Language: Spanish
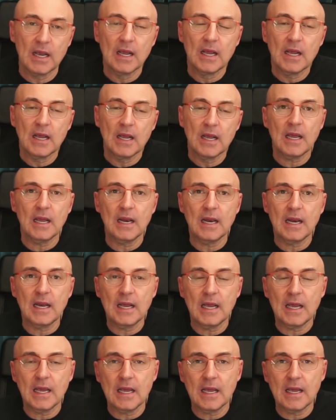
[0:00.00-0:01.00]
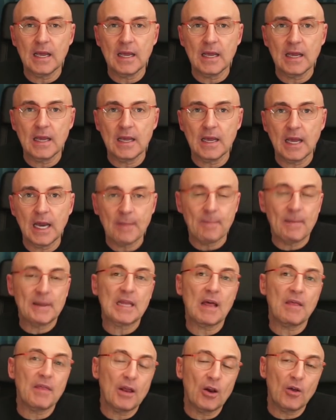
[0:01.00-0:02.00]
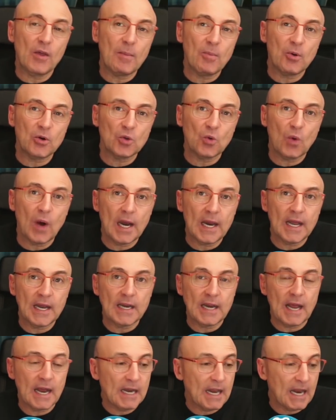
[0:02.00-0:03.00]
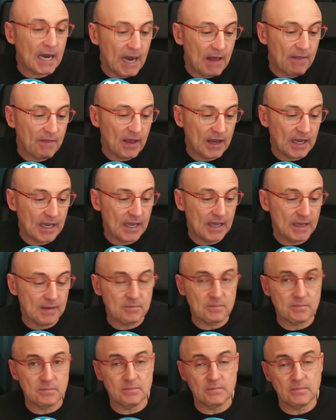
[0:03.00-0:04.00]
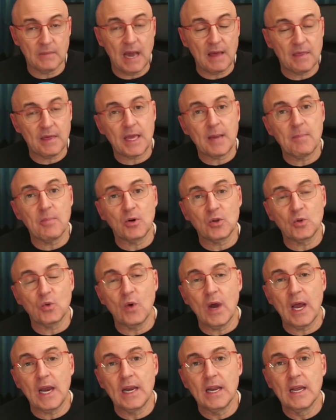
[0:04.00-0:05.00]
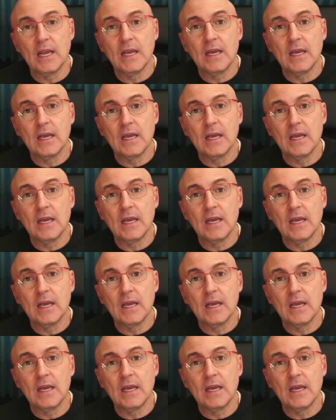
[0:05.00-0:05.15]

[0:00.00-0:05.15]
eh, empate a cero de Portugal en Irlanda, que hace que Portugal